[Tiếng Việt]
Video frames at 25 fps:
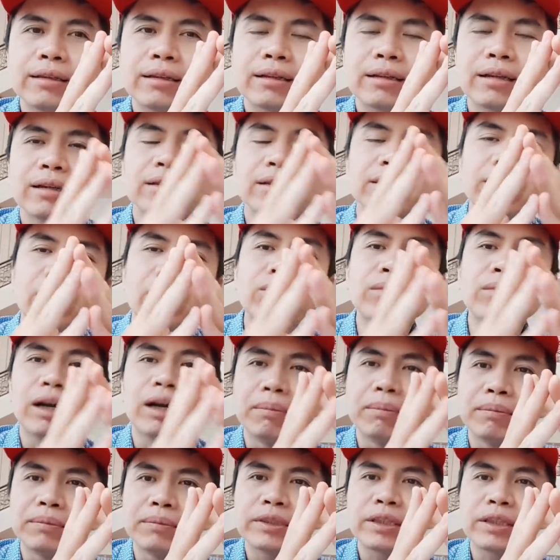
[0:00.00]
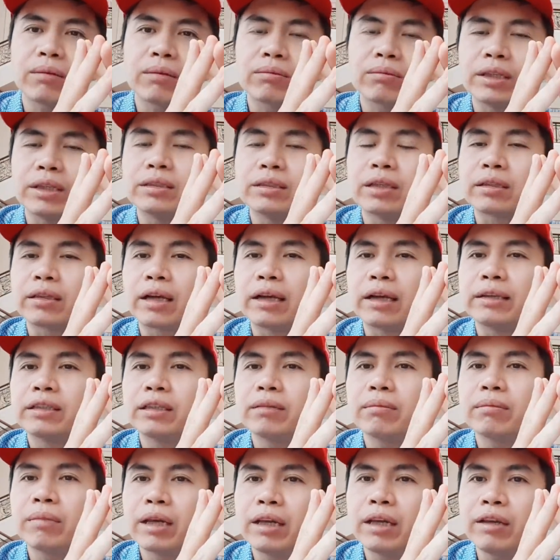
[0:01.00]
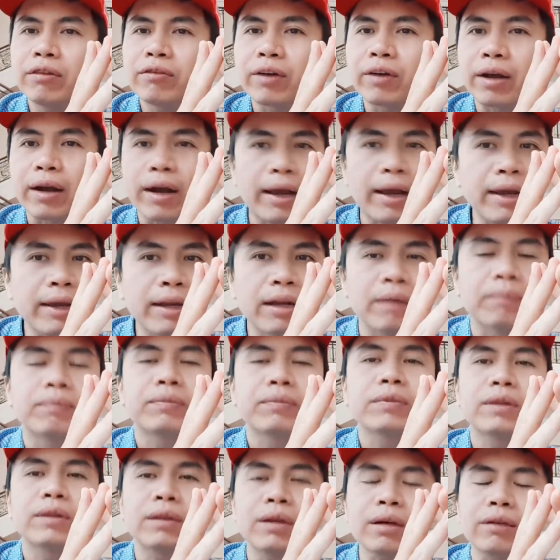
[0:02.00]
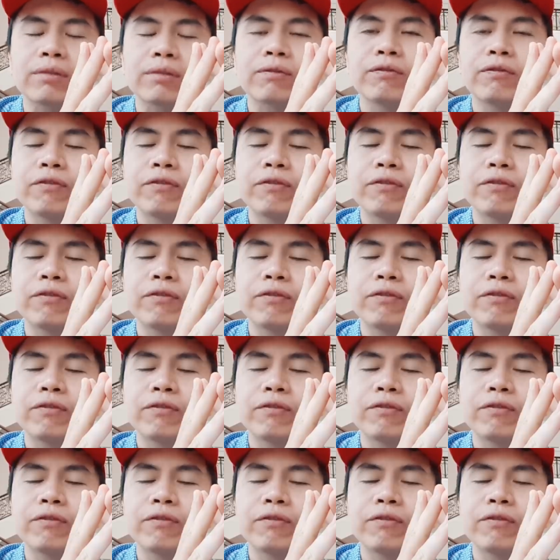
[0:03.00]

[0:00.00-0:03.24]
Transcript: cơn sóng ngầm trong thị trường tài chính Mỹ và ngay lập tức